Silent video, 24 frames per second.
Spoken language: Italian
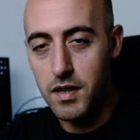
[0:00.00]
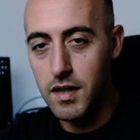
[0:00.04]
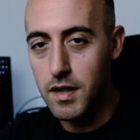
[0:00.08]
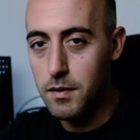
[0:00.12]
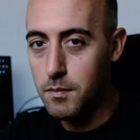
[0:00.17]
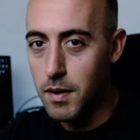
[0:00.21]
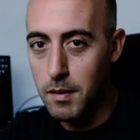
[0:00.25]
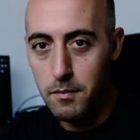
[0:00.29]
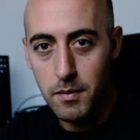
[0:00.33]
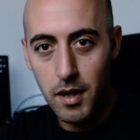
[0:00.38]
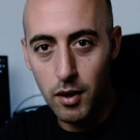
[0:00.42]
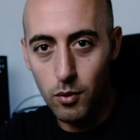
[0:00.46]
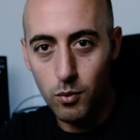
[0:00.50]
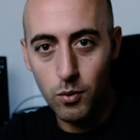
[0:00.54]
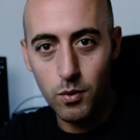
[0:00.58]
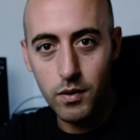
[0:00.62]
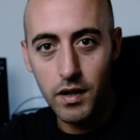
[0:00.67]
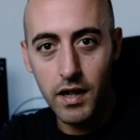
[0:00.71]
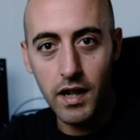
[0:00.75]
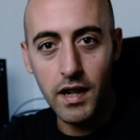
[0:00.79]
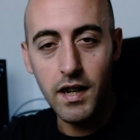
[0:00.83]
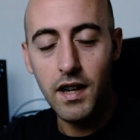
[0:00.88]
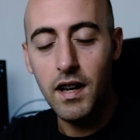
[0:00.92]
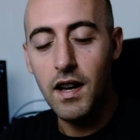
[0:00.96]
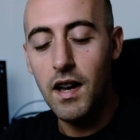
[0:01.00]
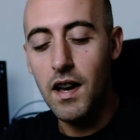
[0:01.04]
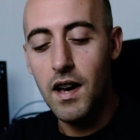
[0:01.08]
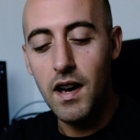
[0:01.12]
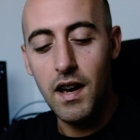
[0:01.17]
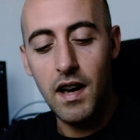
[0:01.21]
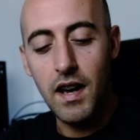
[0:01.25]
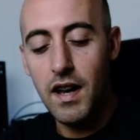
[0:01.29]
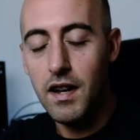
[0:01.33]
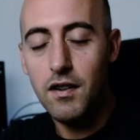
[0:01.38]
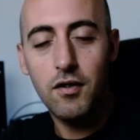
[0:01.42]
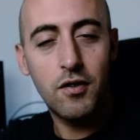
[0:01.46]
dei mammalucchi
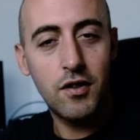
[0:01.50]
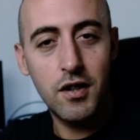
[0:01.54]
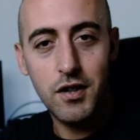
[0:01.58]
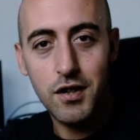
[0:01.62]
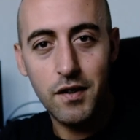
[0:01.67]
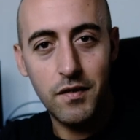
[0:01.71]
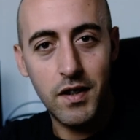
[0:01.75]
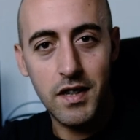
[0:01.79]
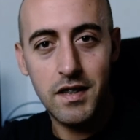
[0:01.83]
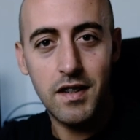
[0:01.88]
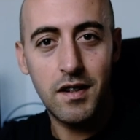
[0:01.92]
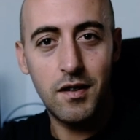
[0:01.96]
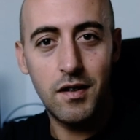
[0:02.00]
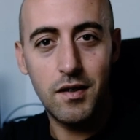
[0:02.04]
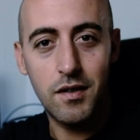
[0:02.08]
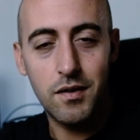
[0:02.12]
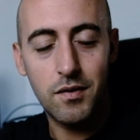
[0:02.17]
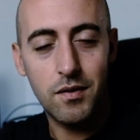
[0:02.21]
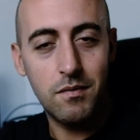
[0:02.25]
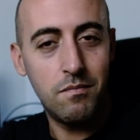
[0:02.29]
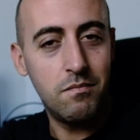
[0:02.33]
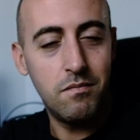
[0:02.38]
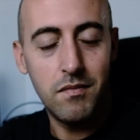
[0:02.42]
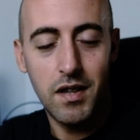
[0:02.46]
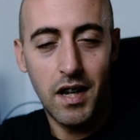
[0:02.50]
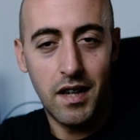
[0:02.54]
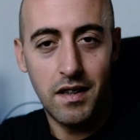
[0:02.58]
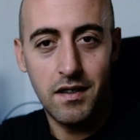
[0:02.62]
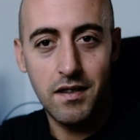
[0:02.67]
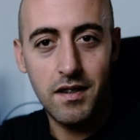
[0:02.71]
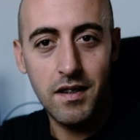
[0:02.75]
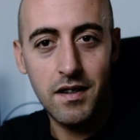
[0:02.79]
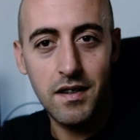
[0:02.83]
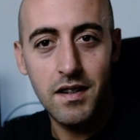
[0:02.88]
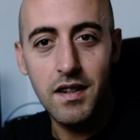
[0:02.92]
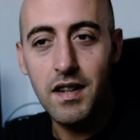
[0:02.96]
e non ricevete
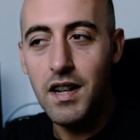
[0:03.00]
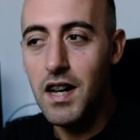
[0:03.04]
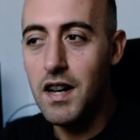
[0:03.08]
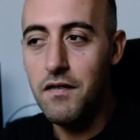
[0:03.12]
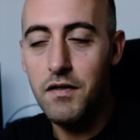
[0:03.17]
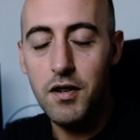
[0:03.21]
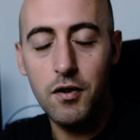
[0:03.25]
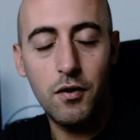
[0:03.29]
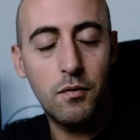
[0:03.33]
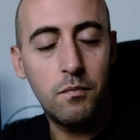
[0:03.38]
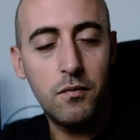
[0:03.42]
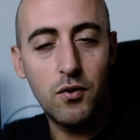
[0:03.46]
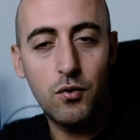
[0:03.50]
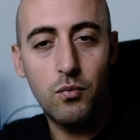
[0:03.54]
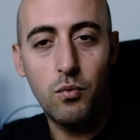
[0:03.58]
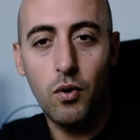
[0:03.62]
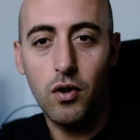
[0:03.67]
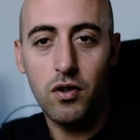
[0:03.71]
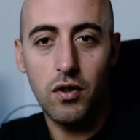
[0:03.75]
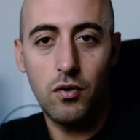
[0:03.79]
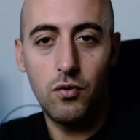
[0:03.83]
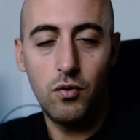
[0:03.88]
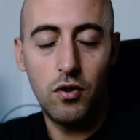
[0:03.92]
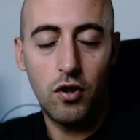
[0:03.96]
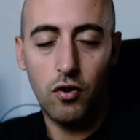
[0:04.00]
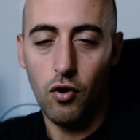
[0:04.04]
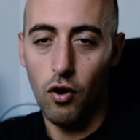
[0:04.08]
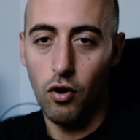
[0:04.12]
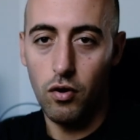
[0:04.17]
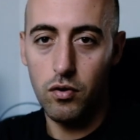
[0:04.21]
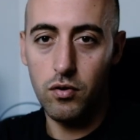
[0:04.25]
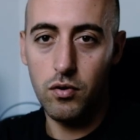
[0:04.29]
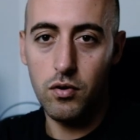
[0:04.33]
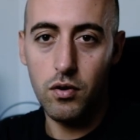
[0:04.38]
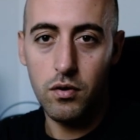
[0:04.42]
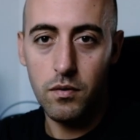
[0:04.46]
niente e vi svuotano il
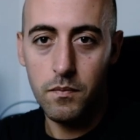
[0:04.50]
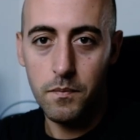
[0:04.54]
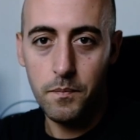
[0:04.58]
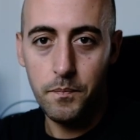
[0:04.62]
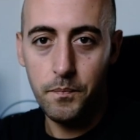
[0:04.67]
conto.